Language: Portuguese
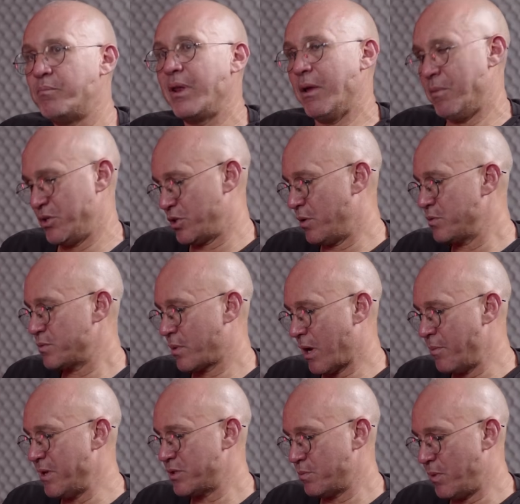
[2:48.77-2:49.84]
Pela
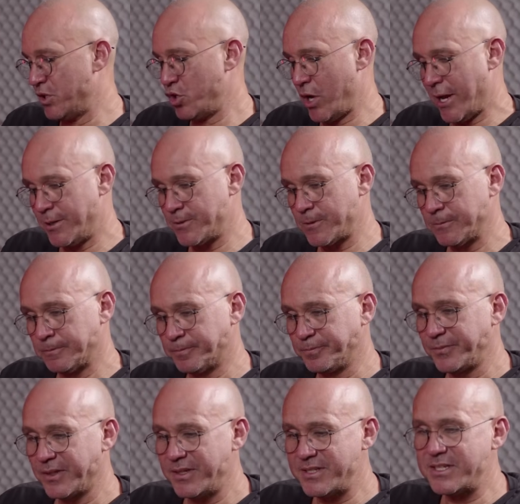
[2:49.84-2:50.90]
cabeça do Major Edson.
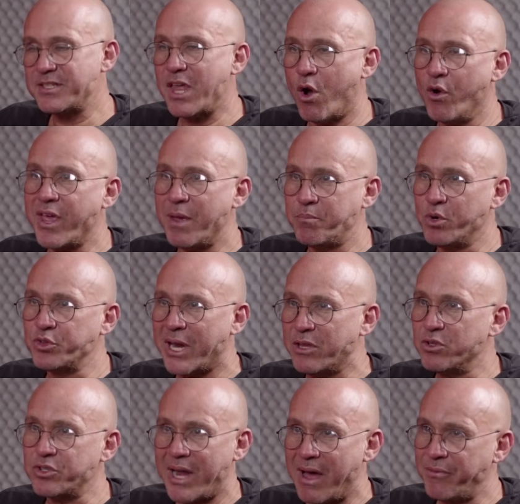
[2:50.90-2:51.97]
E se tem alguém por trás do
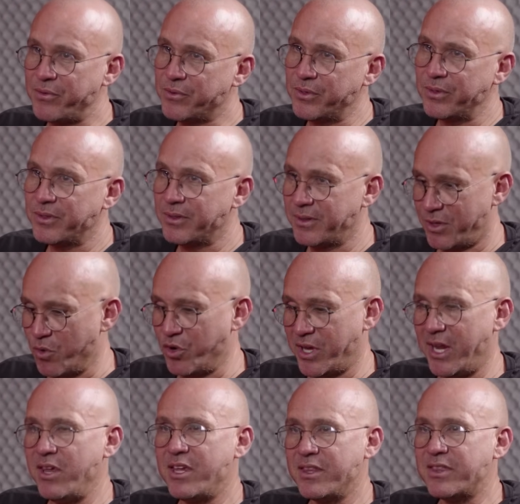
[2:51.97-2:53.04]
tráfico, que eu
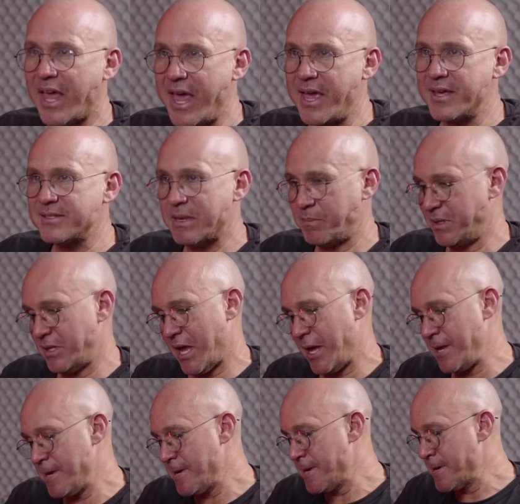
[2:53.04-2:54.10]
creio que tem sempre tem,
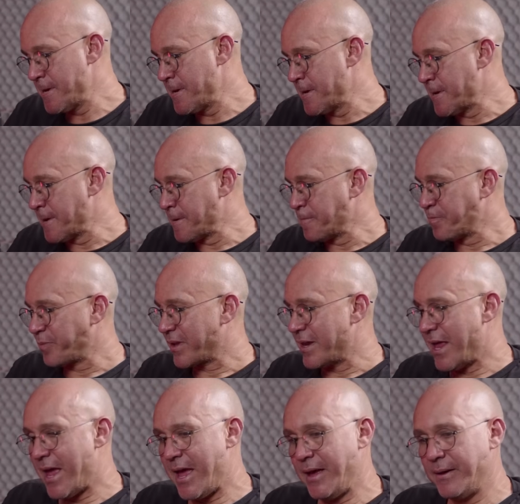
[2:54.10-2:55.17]

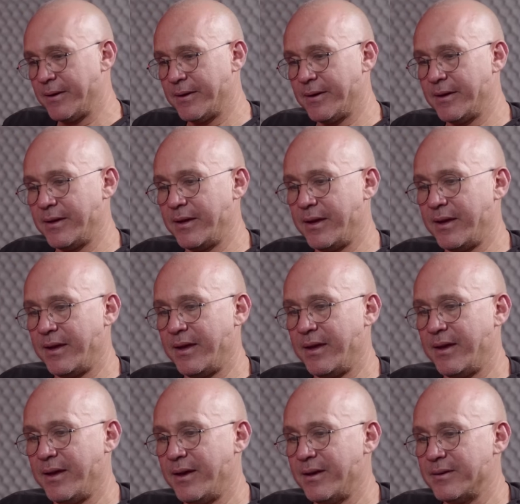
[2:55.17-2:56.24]
né?
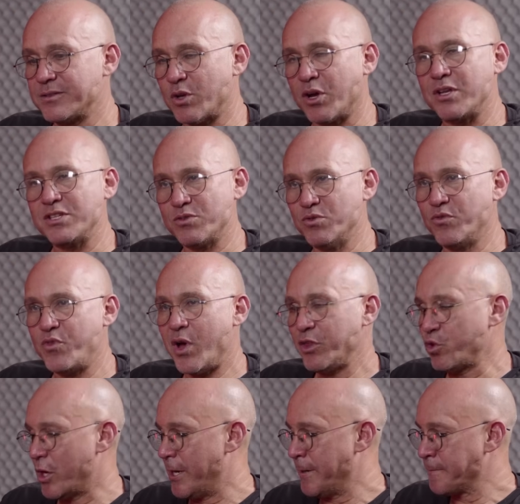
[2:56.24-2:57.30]
É, só que isso não veio à
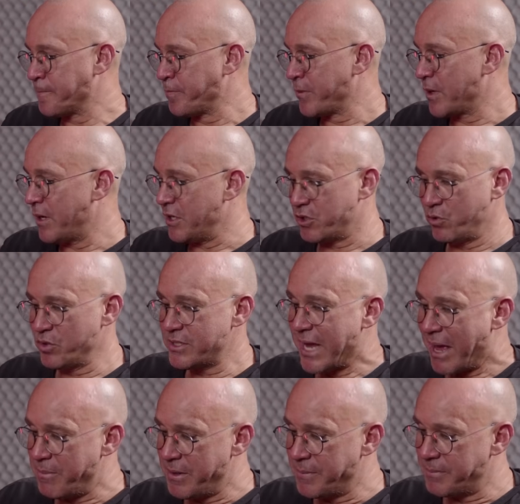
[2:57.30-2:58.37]
tona. A gente não sabe.